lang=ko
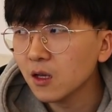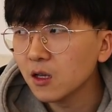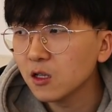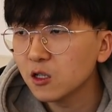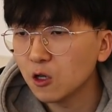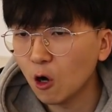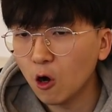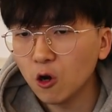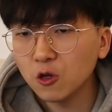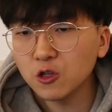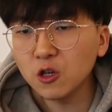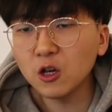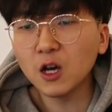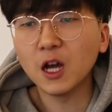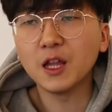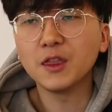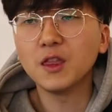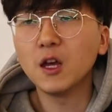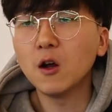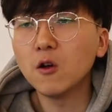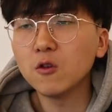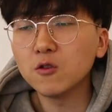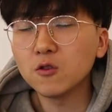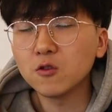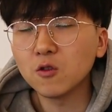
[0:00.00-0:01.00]
영영 안
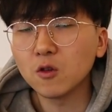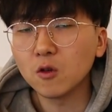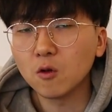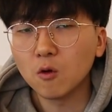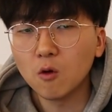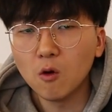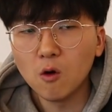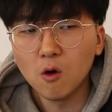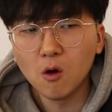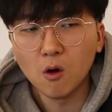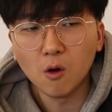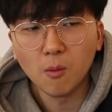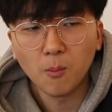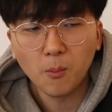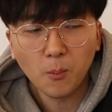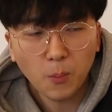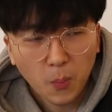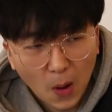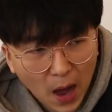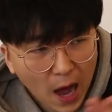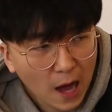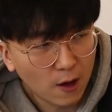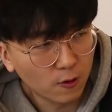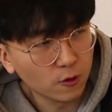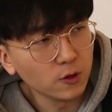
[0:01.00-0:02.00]
나올 수도 있고
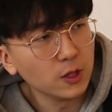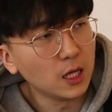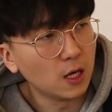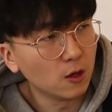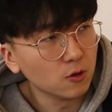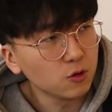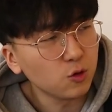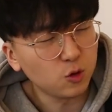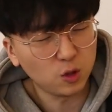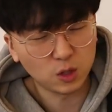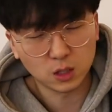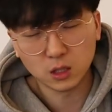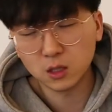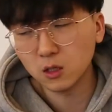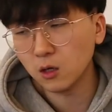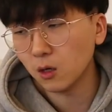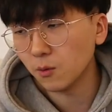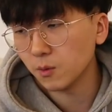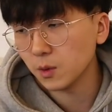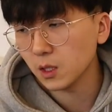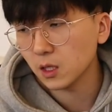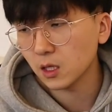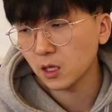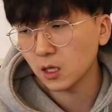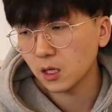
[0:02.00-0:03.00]
바로 나올 수도 있는
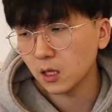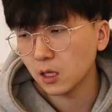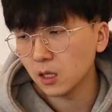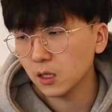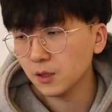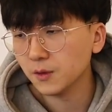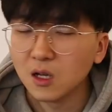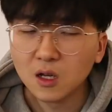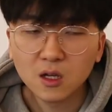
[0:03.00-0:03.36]
겁니다